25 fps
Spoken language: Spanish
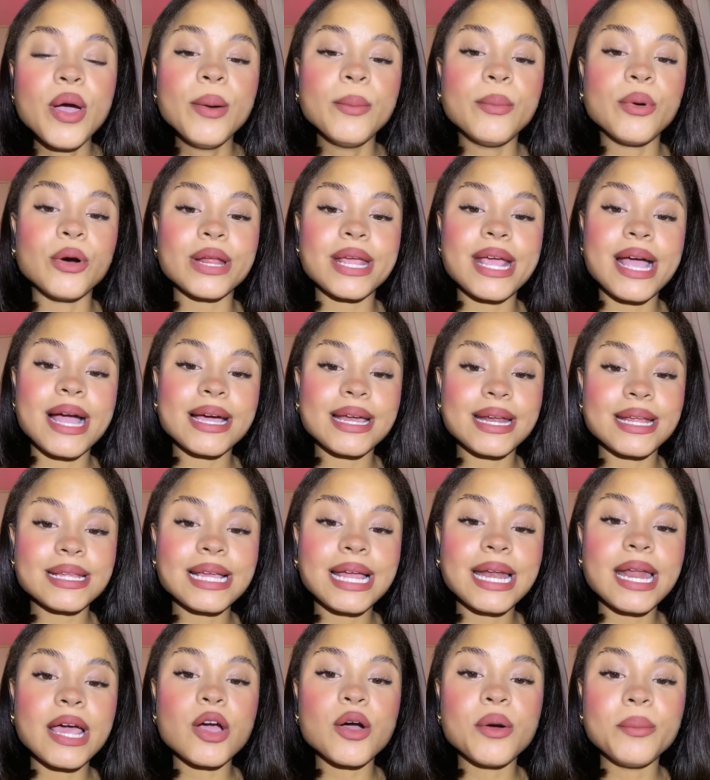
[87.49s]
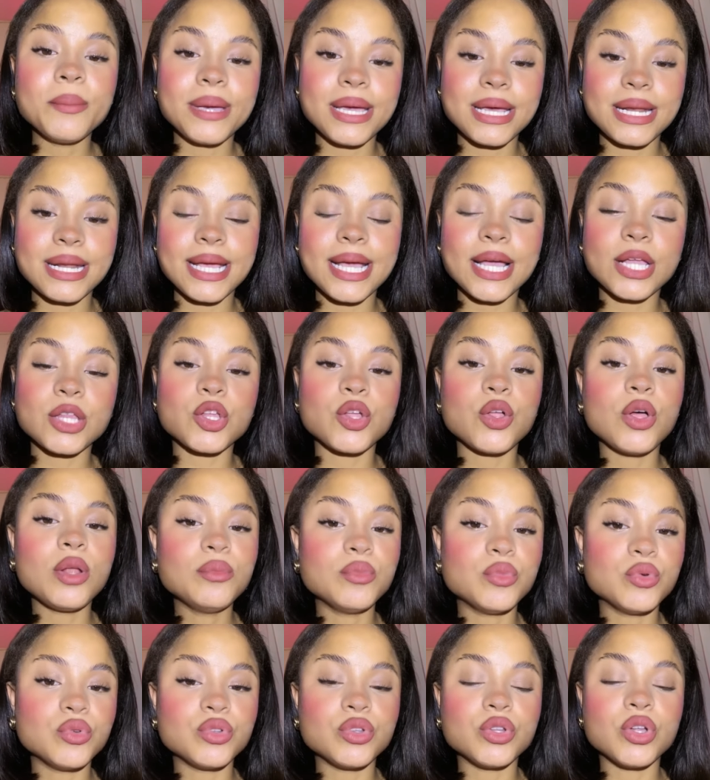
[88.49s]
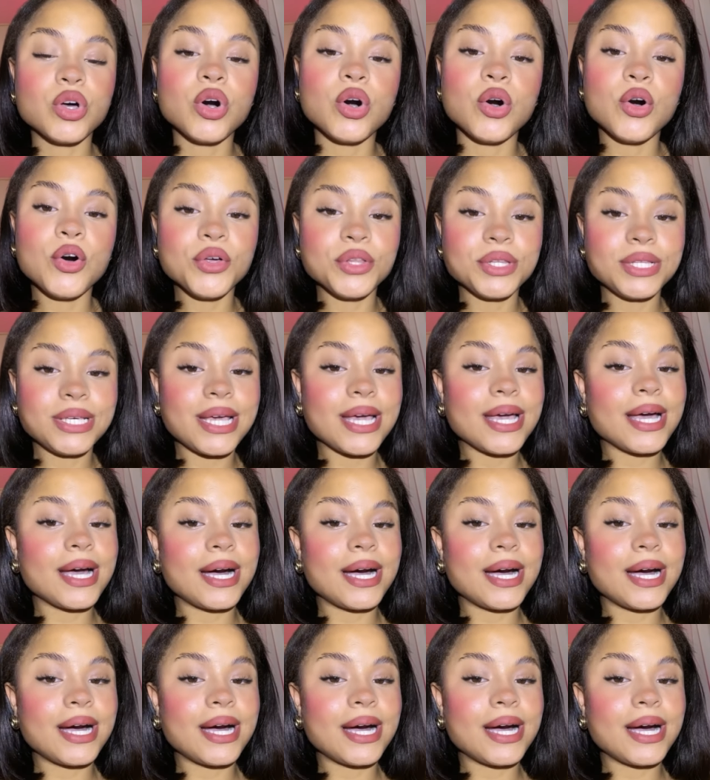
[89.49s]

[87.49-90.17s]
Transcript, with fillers: Porque a Greta le conviene que todo el mundo odie